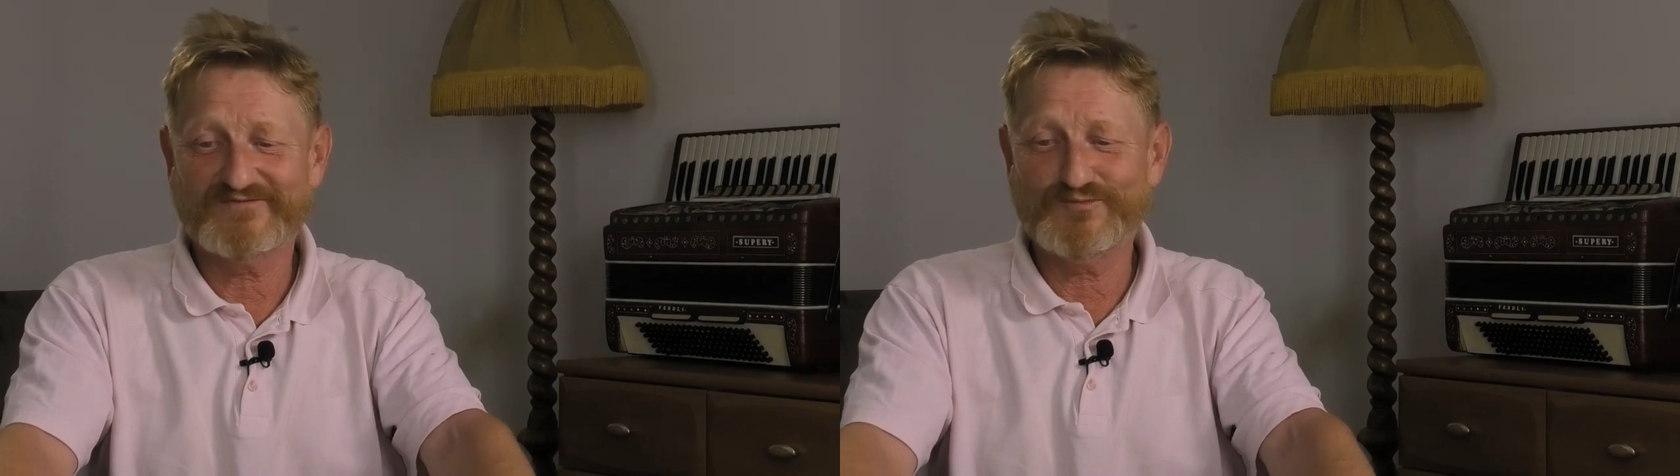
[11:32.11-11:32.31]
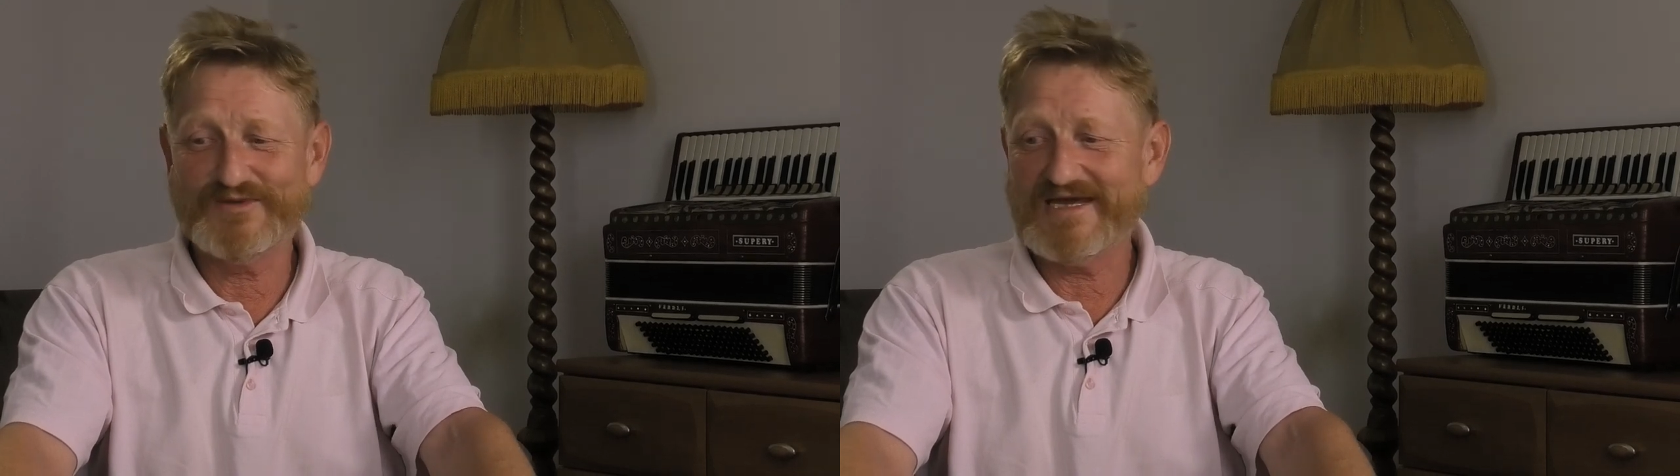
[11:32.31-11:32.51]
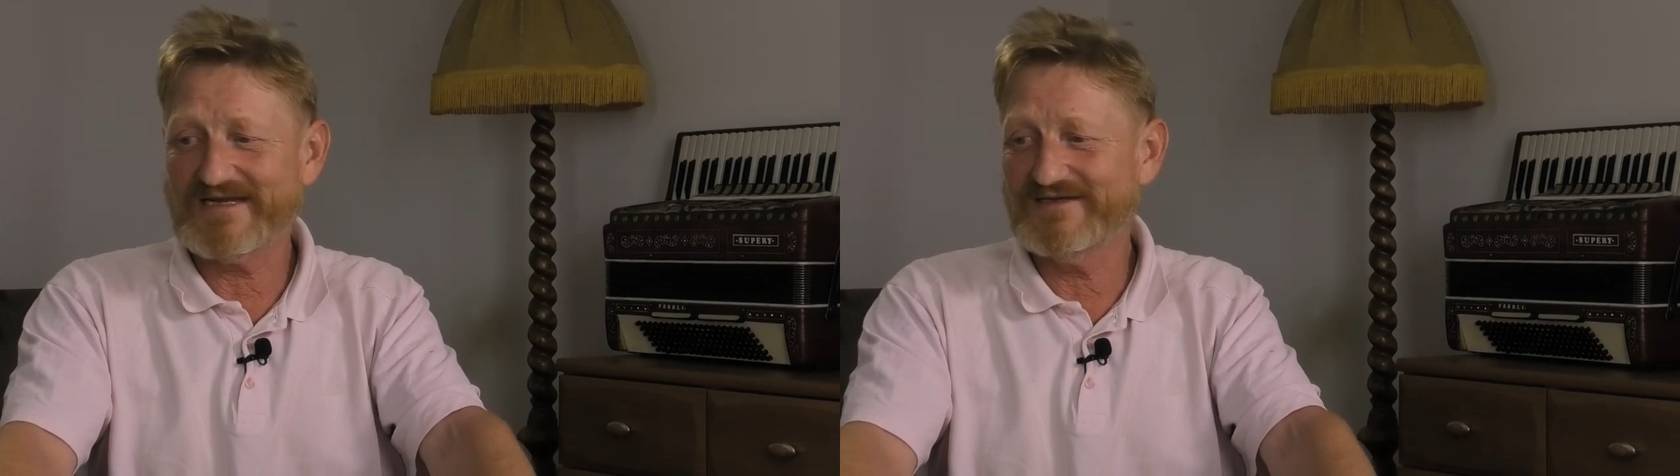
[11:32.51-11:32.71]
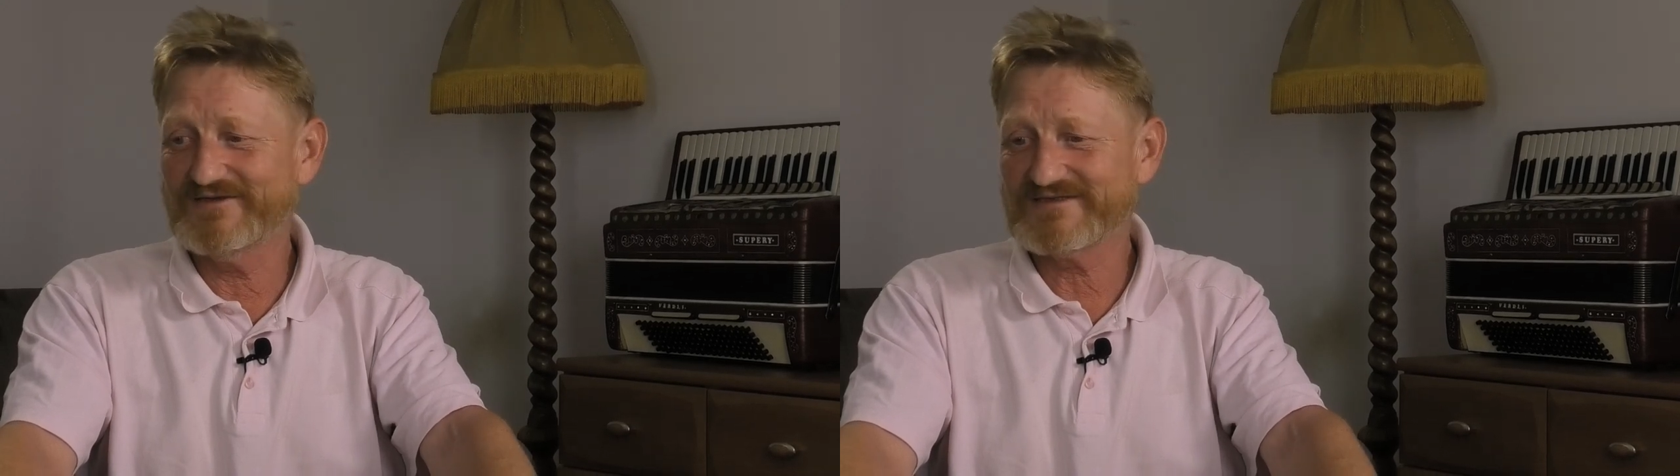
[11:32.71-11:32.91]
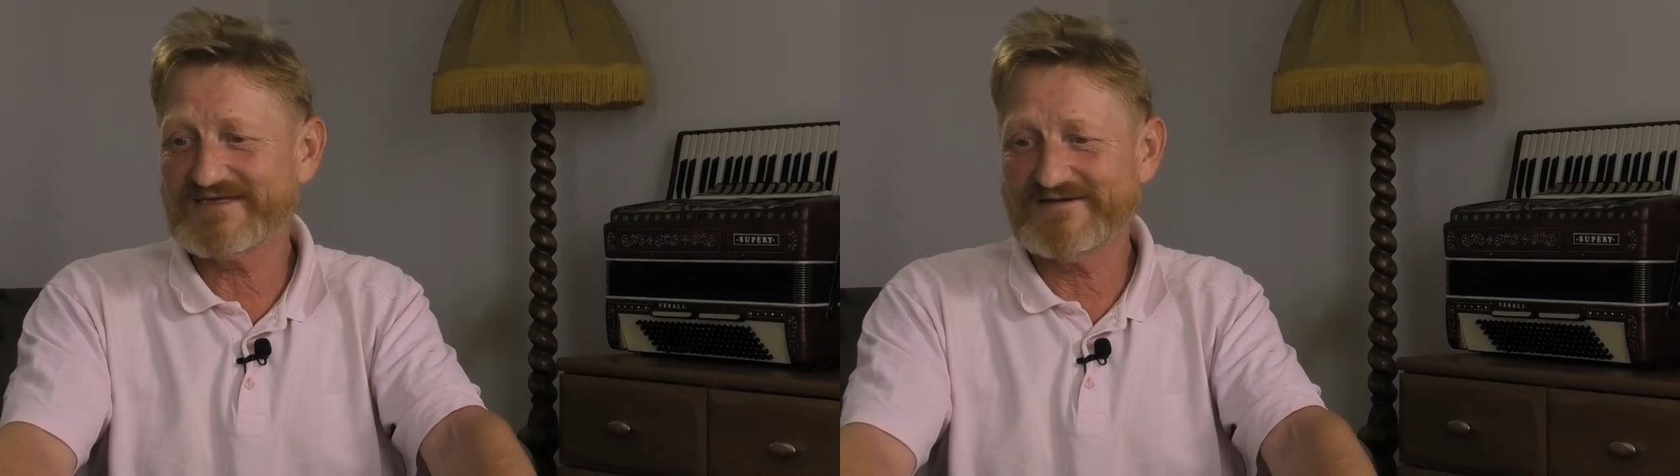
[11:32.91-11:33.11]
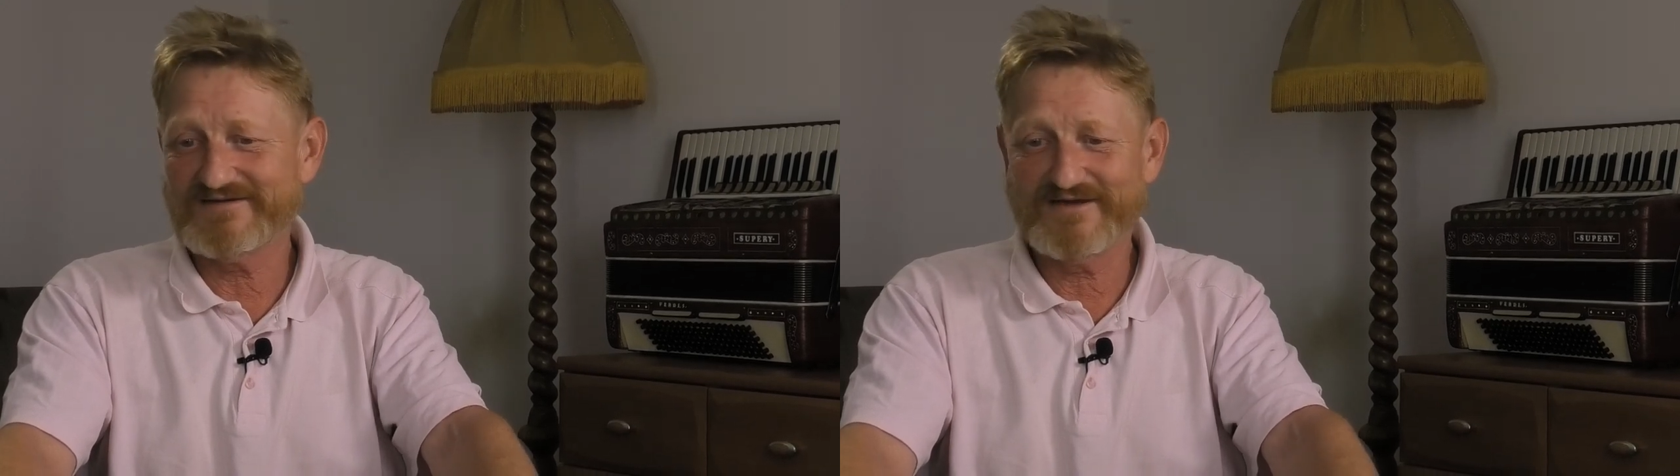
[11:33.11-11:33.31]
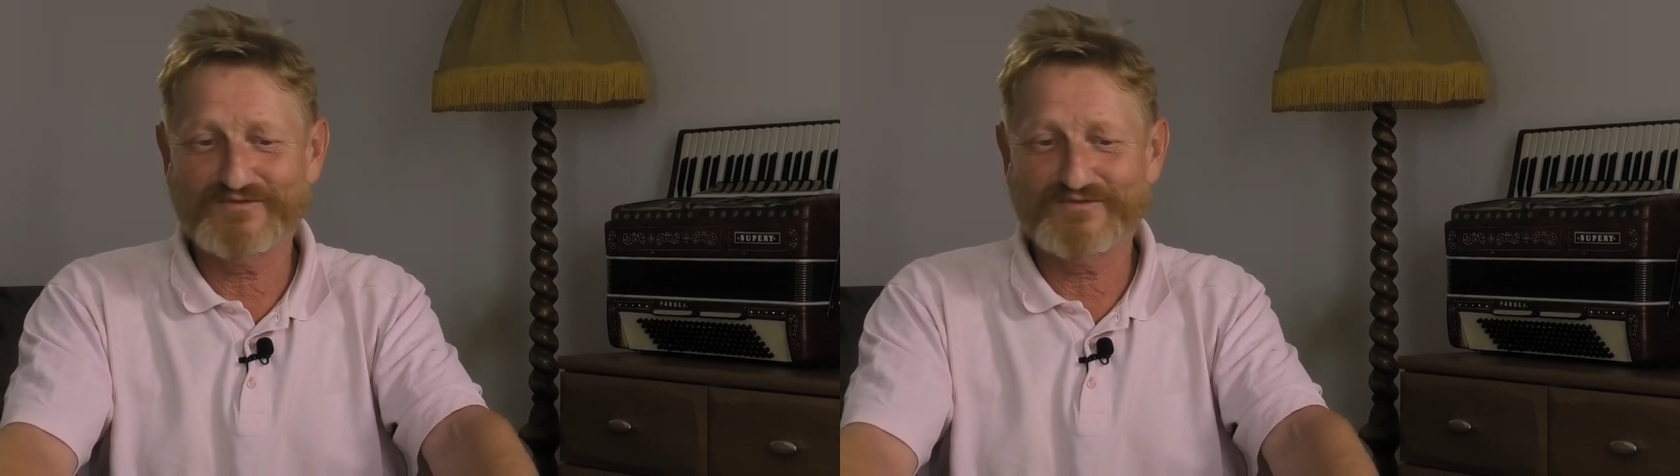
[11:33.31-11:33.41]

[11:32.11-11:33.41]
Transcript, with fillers: W pierdy dostałem.